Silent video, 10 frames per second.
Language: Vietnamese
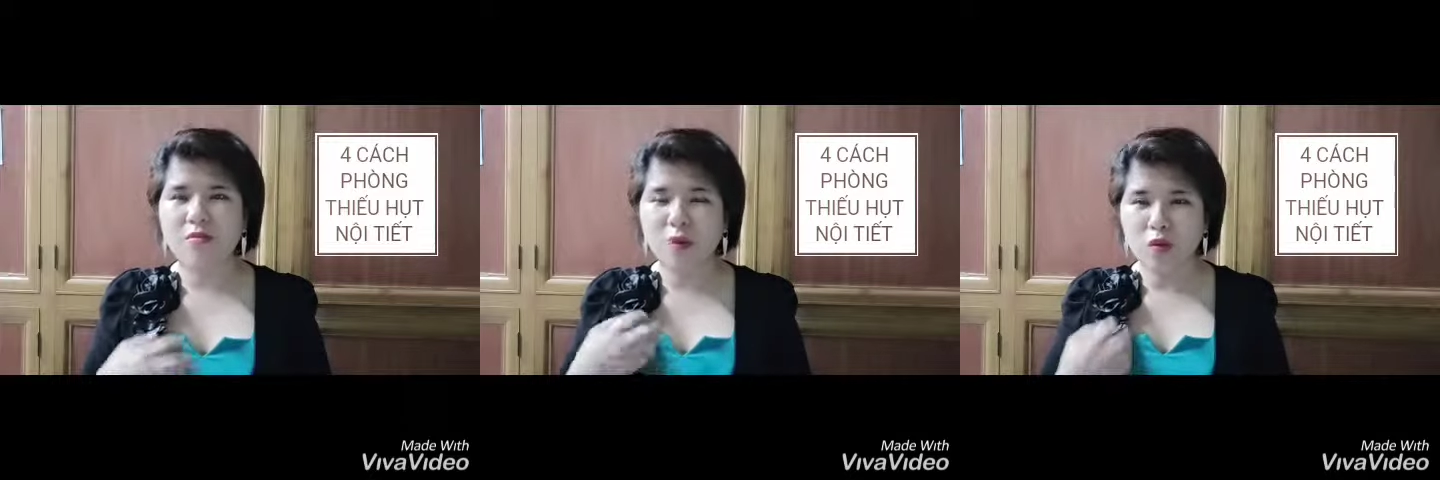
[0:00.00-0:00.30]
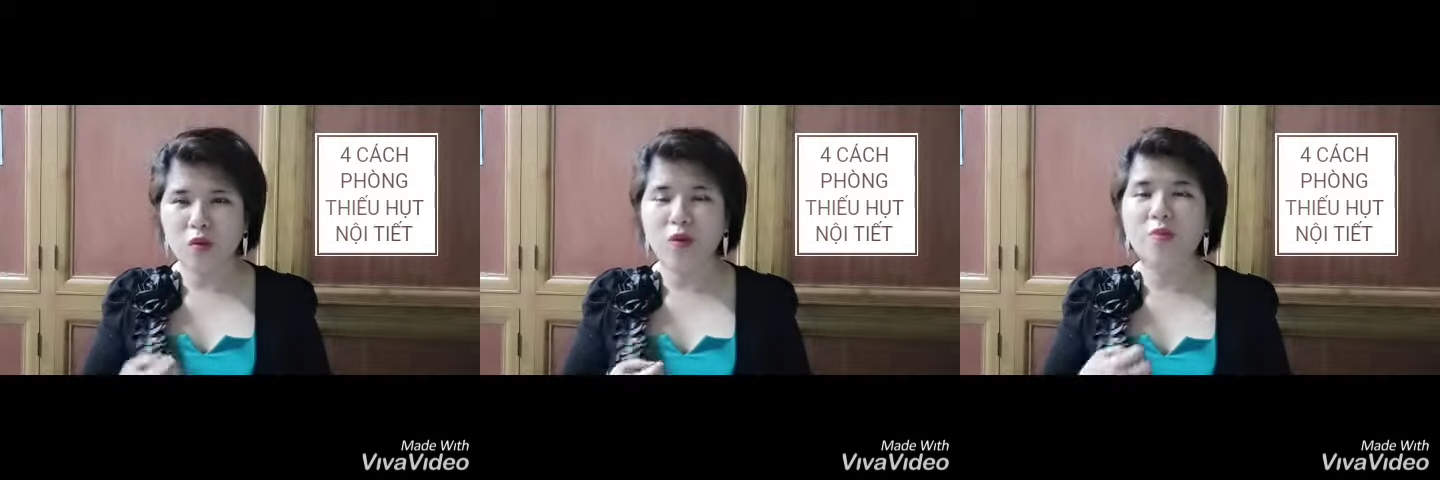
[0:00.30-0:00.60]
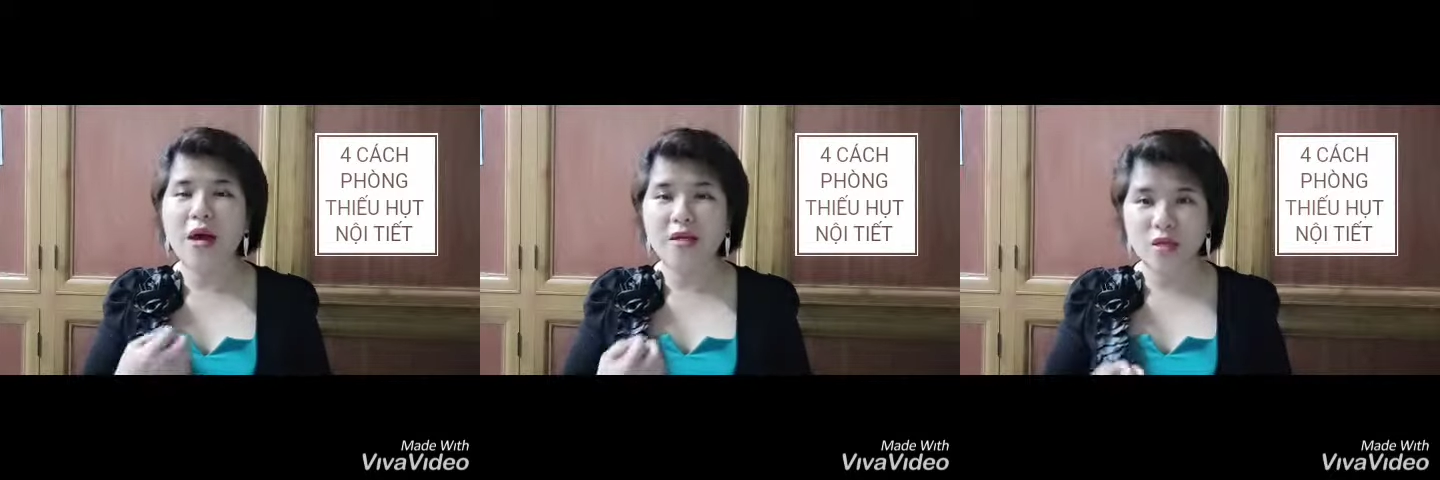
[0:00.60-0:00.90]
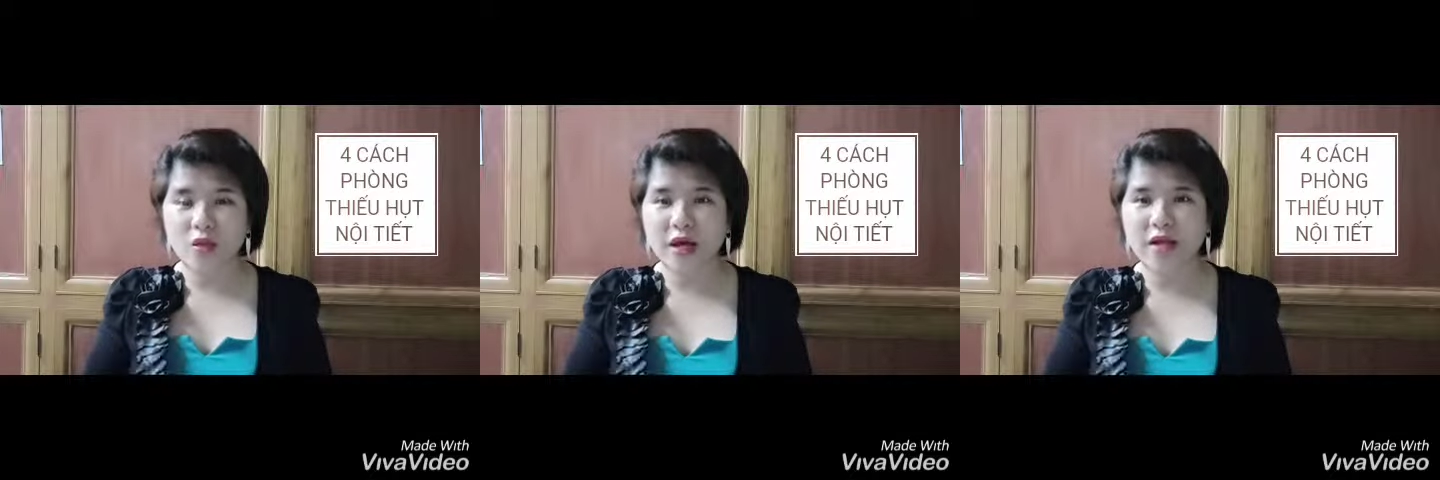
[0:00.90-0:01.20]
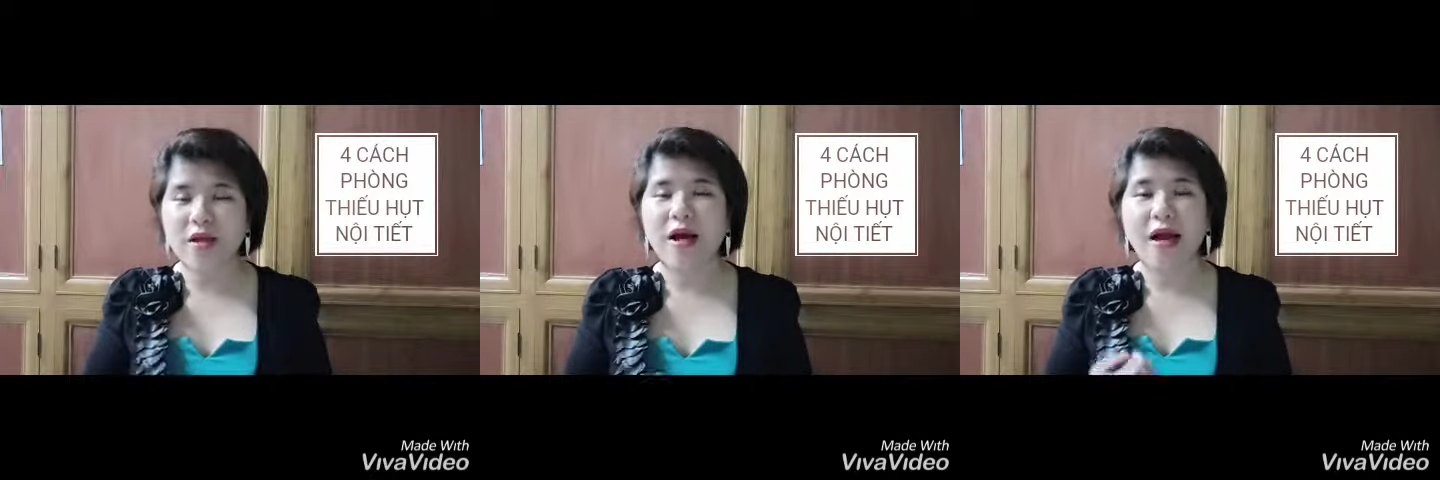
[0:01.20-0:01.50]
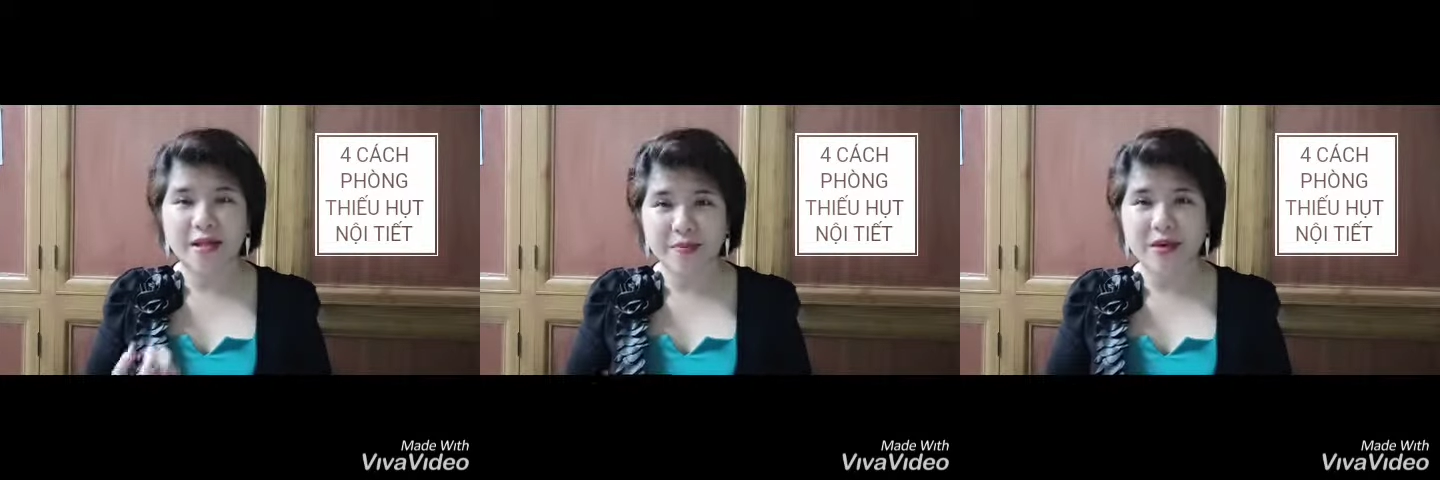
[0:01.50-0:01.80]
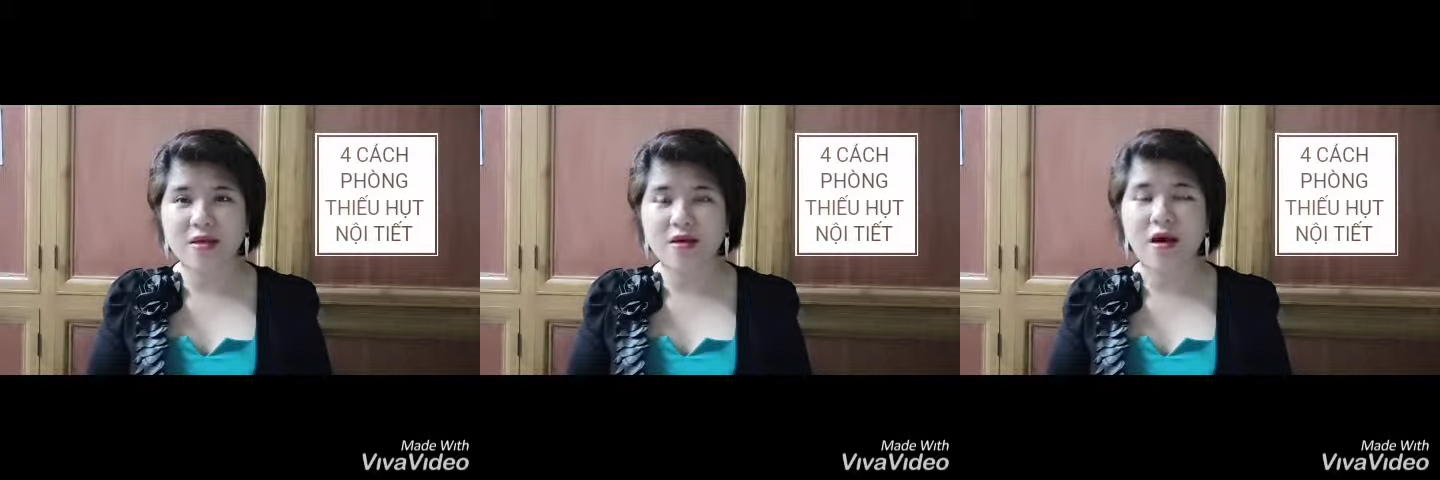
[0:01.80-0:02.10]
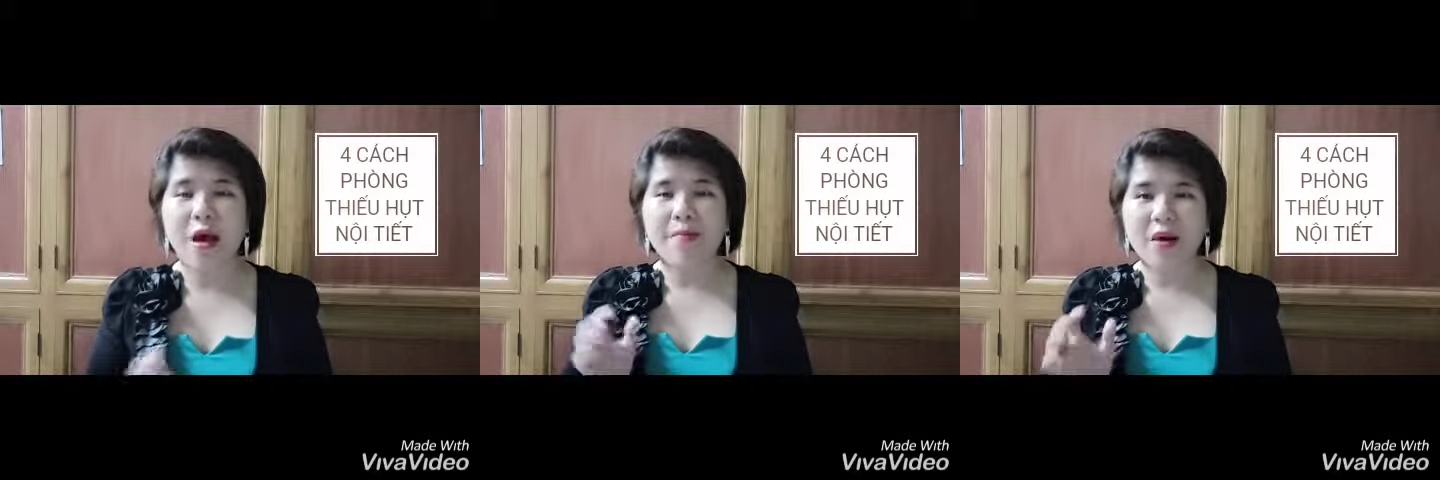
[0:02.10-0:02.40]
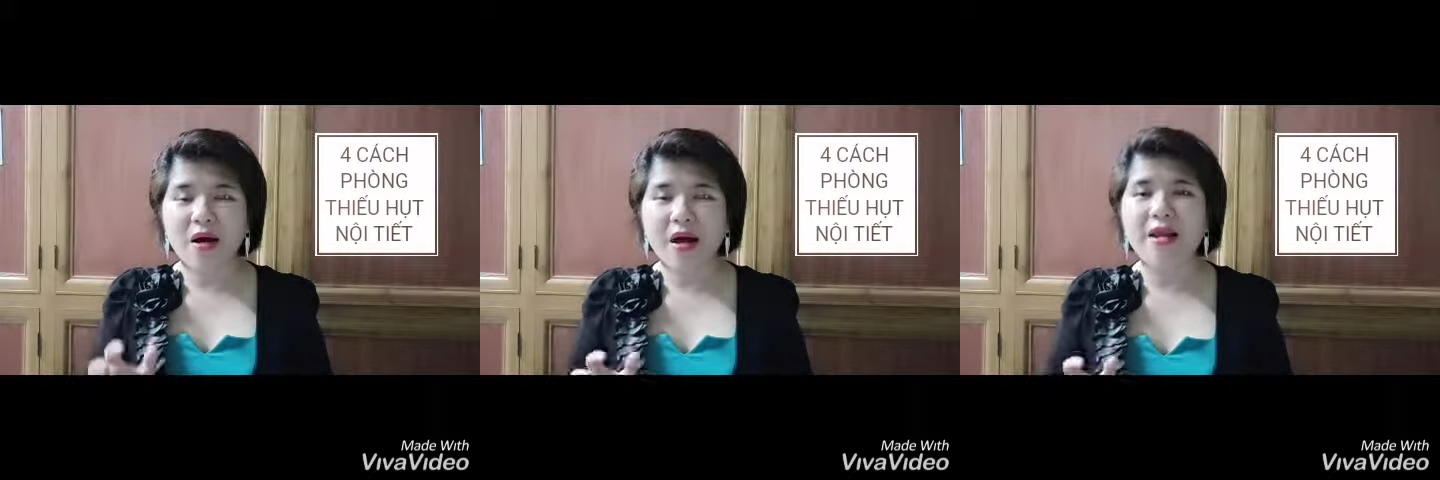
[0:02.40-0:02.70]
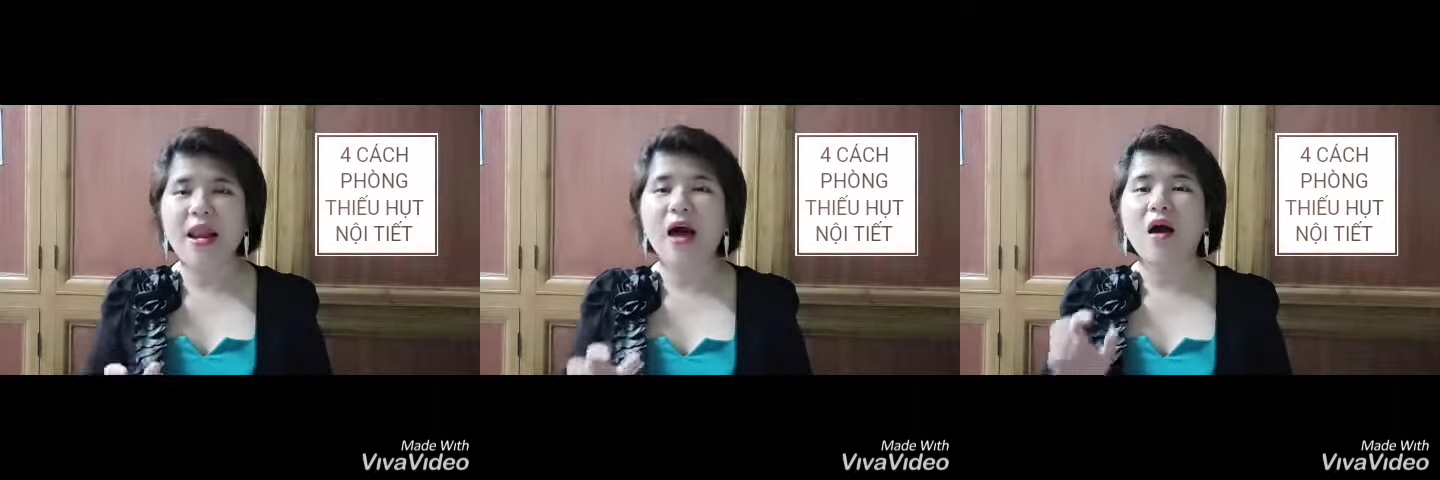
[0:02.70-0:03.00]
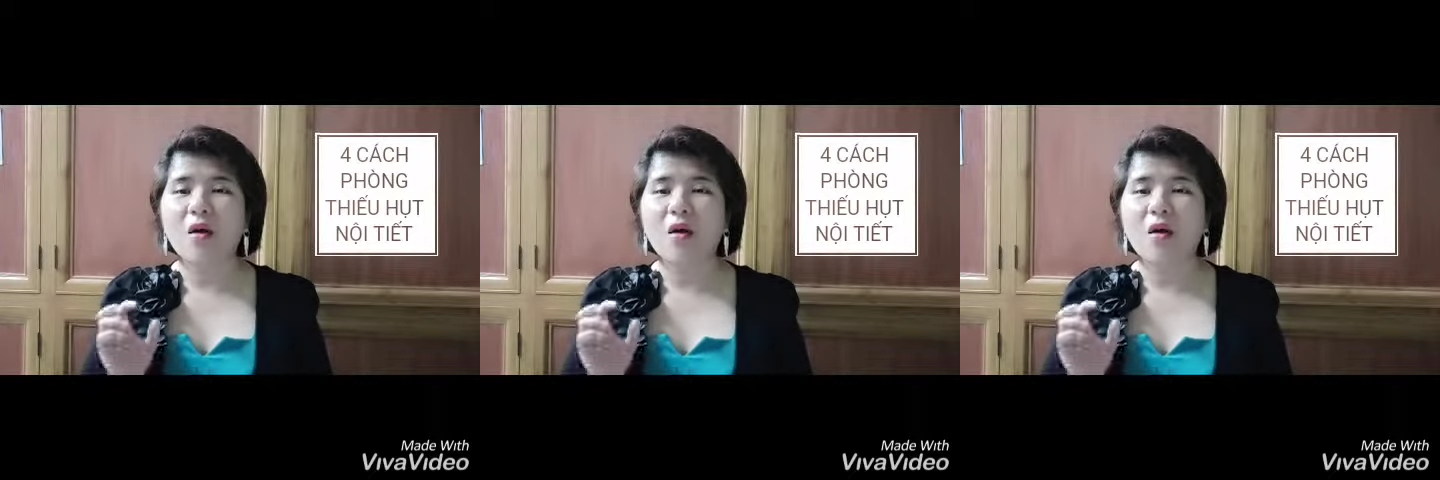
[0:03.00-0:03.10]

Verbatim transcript: bổ sung estrogen ngay từ bây giờ bằng cách là